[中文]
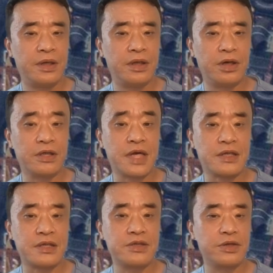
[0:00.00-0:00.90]
德克萨
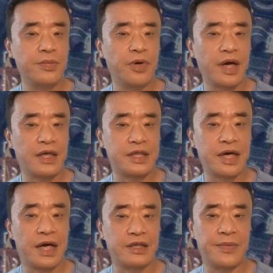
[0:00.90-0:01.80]
斯州博卡奇
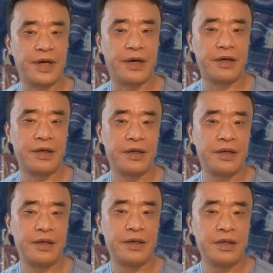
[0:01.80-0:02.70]
卡这边，
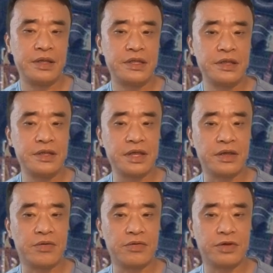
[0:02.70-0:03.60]
星舰
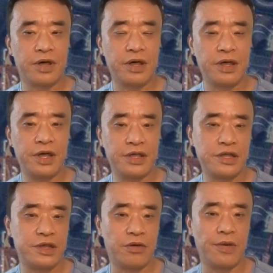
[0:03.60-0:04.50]
的工作也是
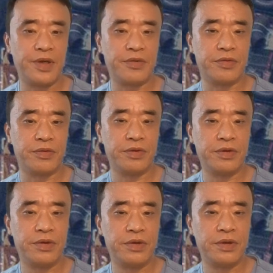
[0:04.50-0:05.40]
紧锣密鼓：
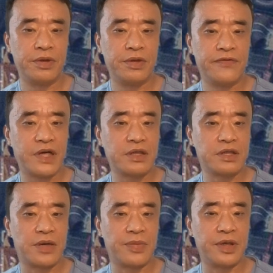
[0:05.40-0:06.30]
发射
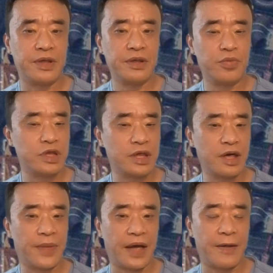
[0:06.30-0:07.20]
场平铺设
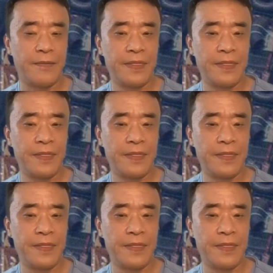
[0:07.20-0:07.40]
钢板，